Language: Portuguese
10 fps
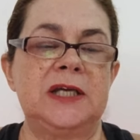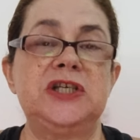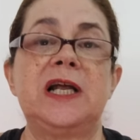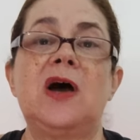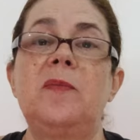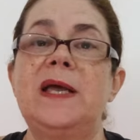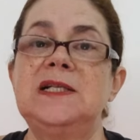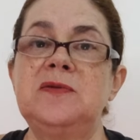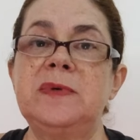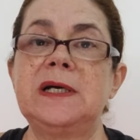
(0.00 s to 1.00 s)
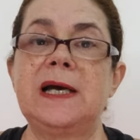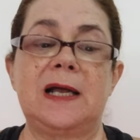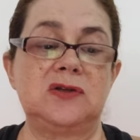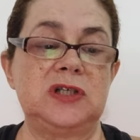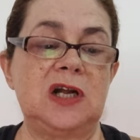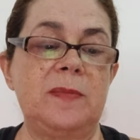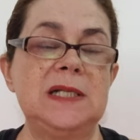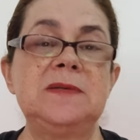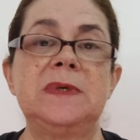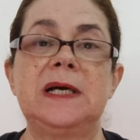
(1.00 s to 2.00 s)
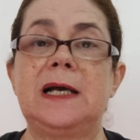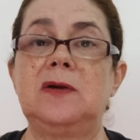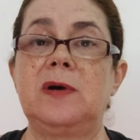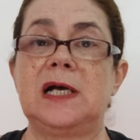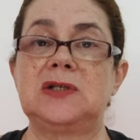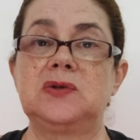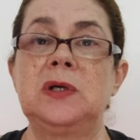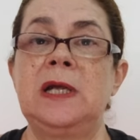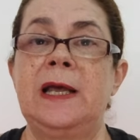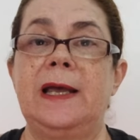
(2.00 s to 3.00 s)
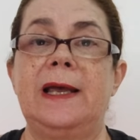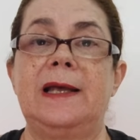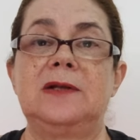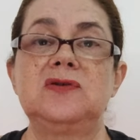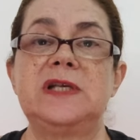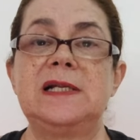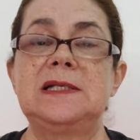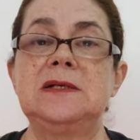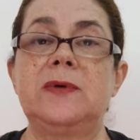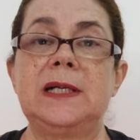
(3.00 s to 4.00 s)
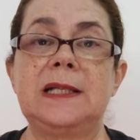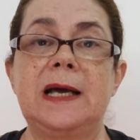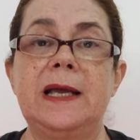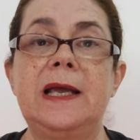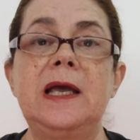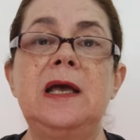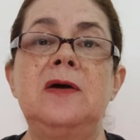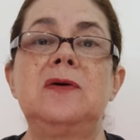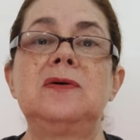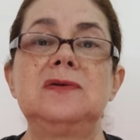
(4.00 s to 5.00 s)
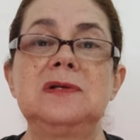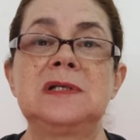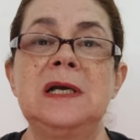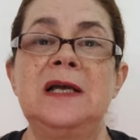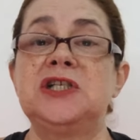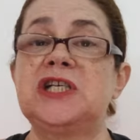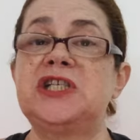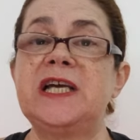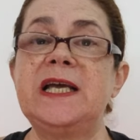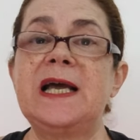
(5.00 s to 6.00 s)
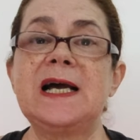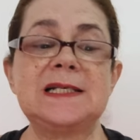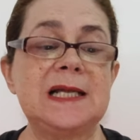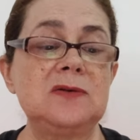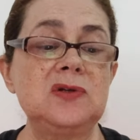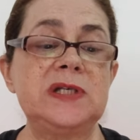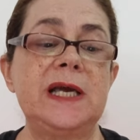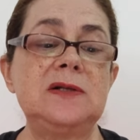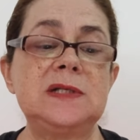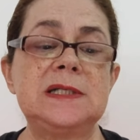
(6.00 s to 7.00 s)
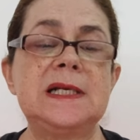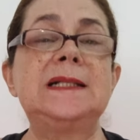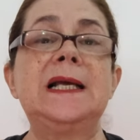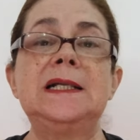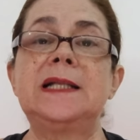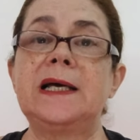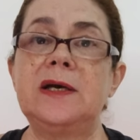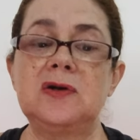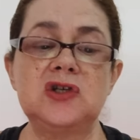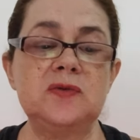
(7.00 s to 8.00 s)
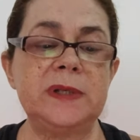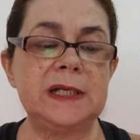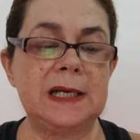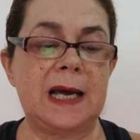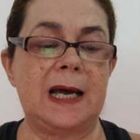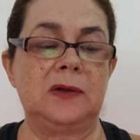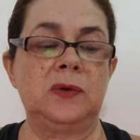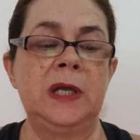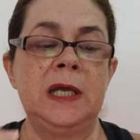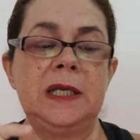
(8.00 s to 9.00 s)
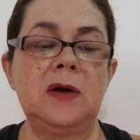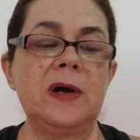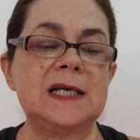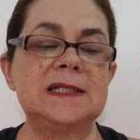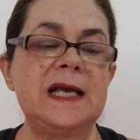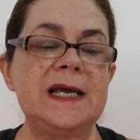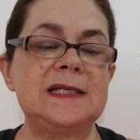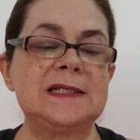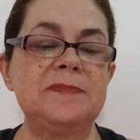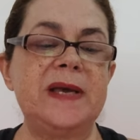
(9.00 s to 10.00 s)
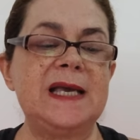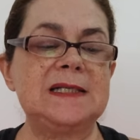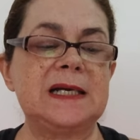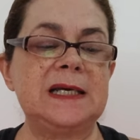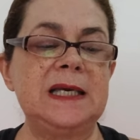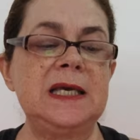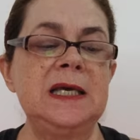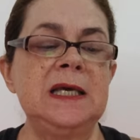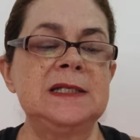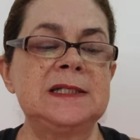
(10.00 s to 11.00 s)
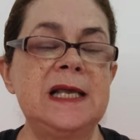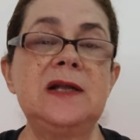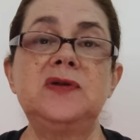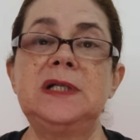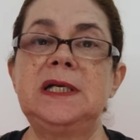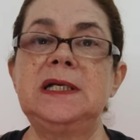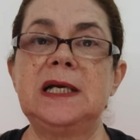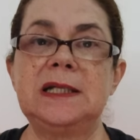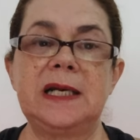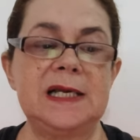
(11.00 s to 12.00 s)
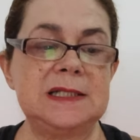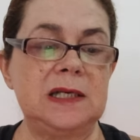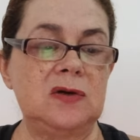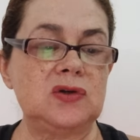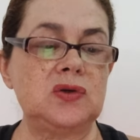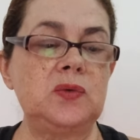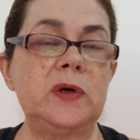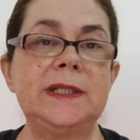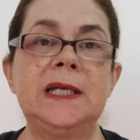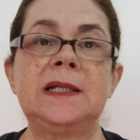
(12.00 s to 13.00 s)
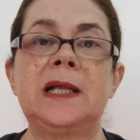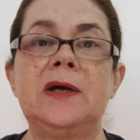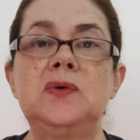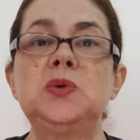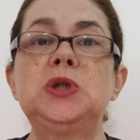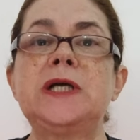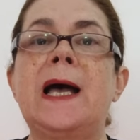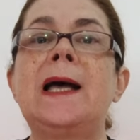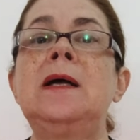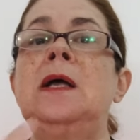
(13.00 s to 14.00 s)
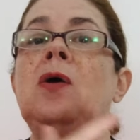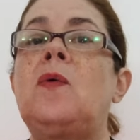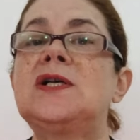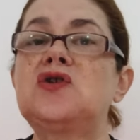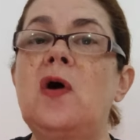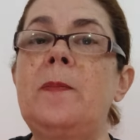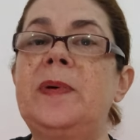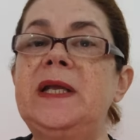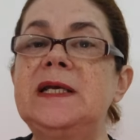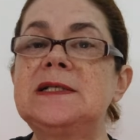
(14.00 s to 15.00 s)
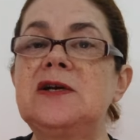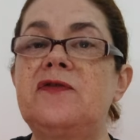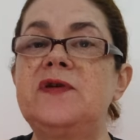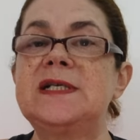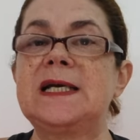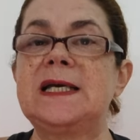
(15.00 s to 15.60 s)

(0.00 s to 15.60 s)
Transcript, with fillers: geralmente em mercado. Geralmente em mercado eu gasto é, 250 euros, já cheguei a gastar 270 euros no mercado. E eu gastei esse mês aqui 133 euros com 81 já com as comprinhas que eu fiz